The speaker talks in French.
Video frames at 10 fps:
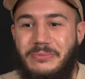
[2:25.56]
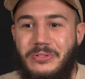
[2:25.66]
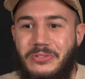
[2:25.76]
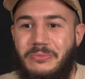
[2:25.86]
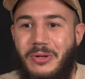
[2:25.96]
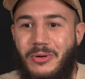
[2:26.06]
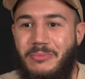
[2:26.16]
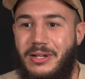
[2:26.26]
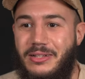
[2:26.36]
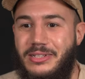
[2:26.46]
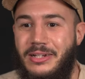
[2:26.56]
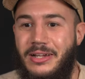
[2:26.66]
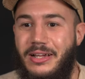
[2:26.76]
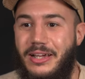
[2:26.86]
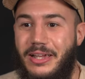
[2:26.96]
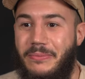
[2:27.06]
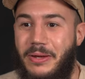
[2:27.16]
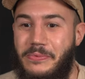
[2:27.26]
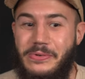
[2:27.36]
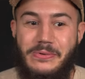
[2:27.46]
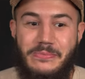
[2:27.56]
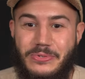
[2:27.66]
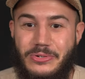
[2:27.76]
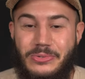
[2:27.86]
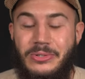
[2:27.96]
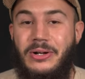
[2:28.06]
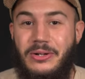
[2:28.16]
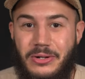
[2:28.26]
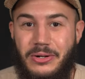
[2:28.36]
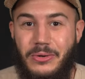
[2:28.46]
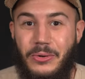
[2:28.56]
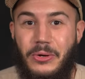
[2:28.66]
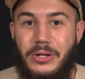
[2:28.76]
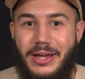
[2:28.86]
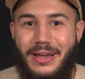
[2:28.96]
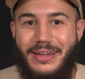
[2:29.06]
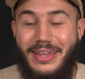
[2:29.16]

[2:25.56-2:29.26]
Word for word: bonjour, mais à Juan Ben Lazar. Et il me répond euh, bonjour, le connard.